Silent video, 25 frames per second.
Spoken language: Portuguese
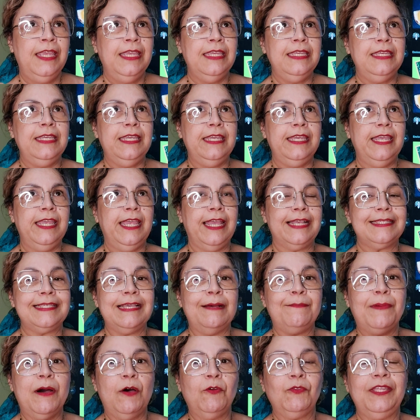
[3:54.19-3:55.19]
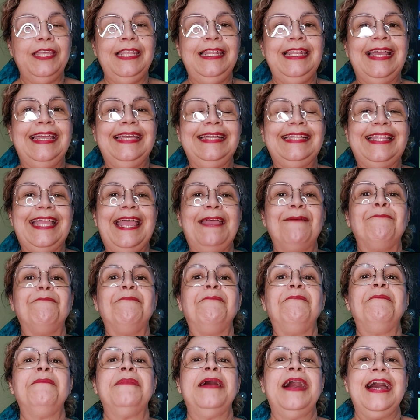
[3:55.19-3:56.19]
e essa baunilha ainda é
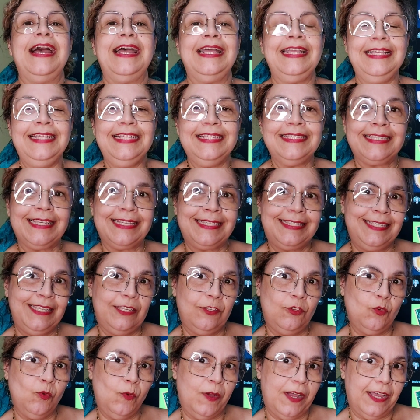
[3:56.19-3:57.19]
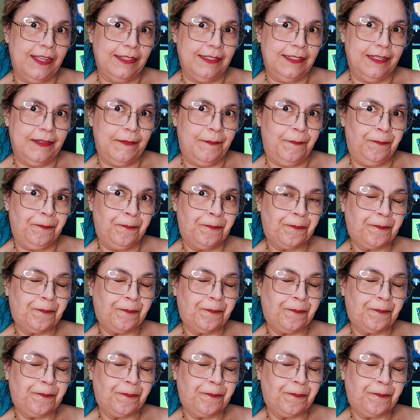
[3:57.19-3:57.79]
mais acentuada.